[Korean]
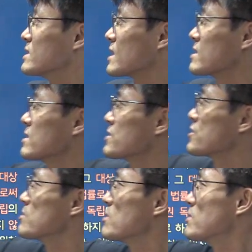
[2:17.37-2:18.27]
자,
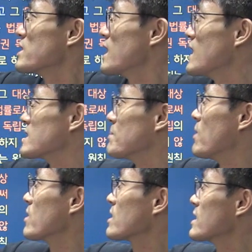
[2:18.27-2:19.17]
특수법원이랑 자,
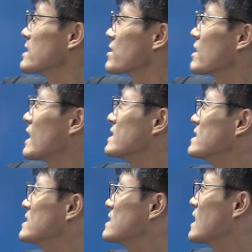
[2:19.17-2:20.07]
법관의 자격을
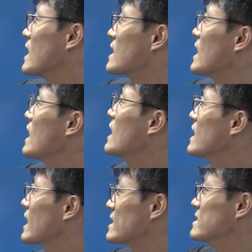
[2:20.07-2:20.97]
가진
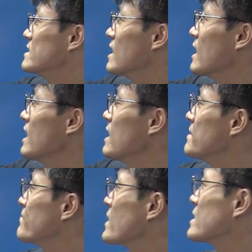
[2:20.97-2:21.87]
자가 가진 자,
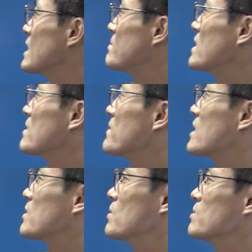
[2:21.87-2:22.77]
재판을
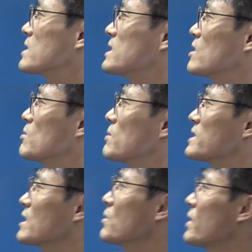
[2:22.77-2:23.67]
담당하고 자, 최고법원
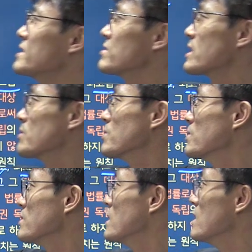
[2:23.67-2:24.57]
상고가
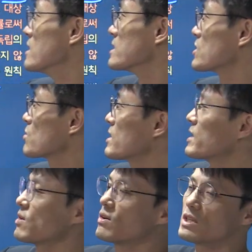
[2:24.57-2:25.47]
인정되고
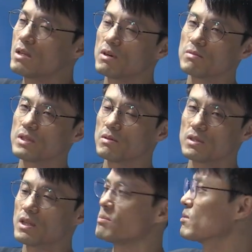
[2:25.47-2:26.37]
똑같아요. 1번
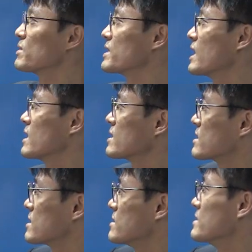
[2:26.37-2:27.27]
예, 법원이랑.
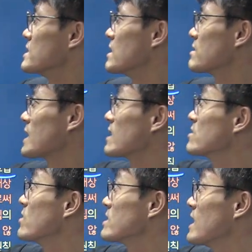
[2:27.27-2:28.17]
자,
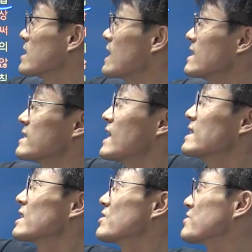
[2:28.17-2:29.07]
다른 건 그냥 대,
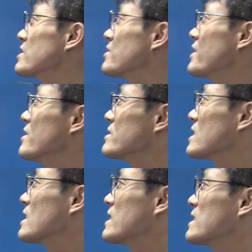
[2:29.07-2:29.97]
상이 특수한 거예요.
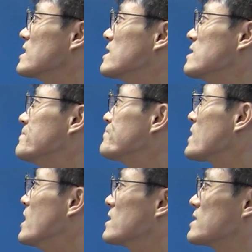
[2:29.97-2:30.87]
자, 가나 그,
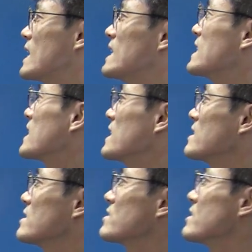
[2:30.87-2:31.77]
그 대상이
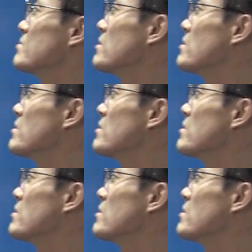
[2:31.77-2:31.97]
특수한